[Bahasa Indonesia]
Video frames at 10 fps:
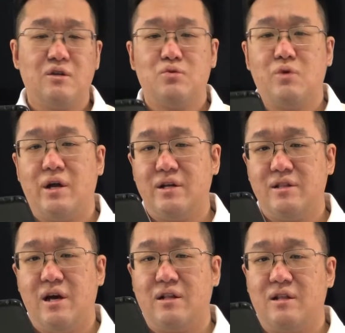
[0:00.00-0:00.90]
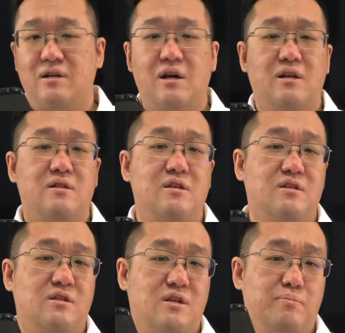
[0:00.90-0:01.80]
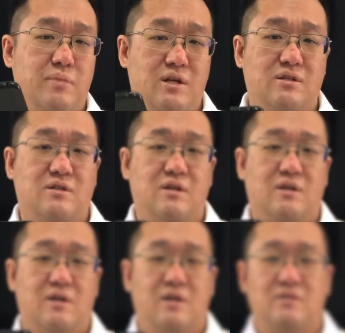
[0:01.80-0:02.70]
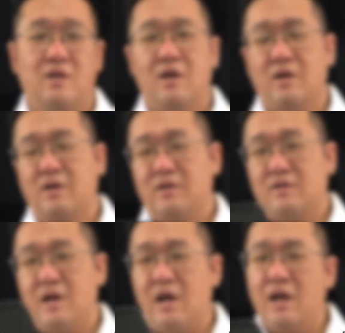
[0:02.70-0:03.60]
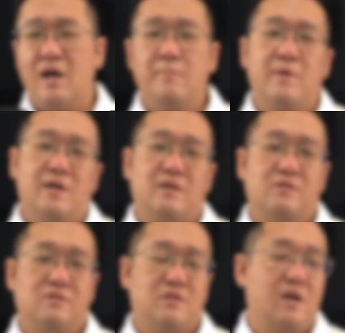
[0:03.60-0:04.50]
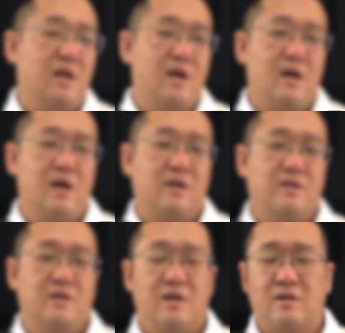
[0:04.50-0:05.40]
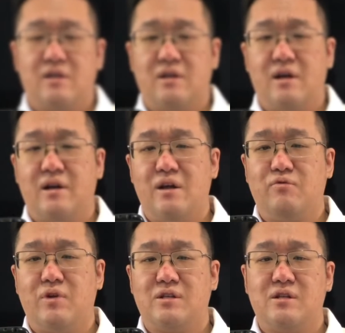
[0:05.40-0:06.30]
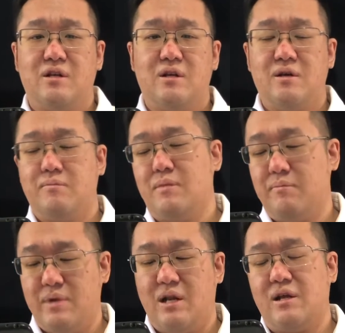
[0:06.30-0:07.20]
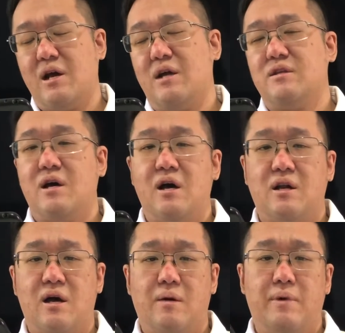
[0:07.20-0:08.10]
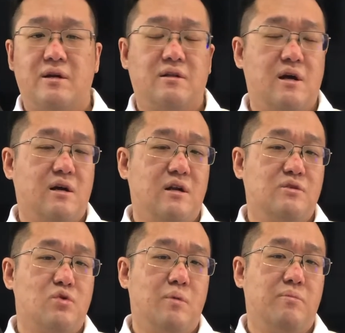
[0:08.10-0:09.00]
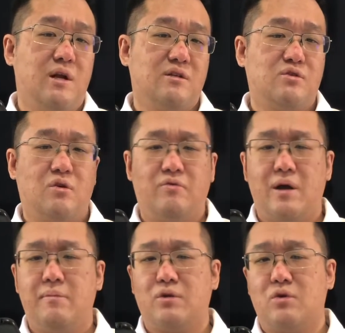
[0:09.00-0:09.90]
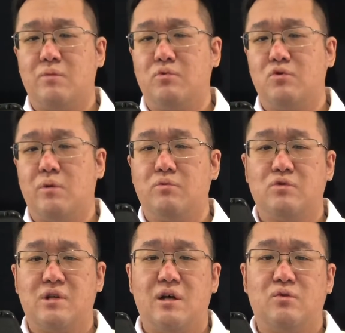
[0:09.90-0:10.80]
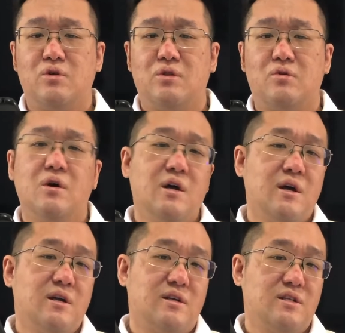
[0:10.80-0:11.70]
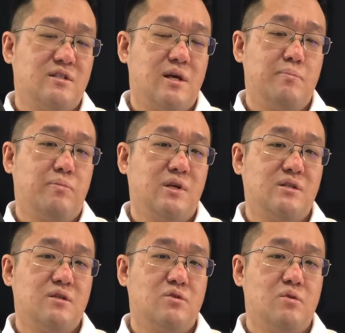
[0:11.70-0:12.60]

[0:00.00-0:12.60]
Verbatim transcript: kedua ini datang dari Disney Plus ya guys. Nggak lama ya setelah kira-kira Netflix ini memiliki acara pada tanggal 12 November 2021 itu Disney Plus itu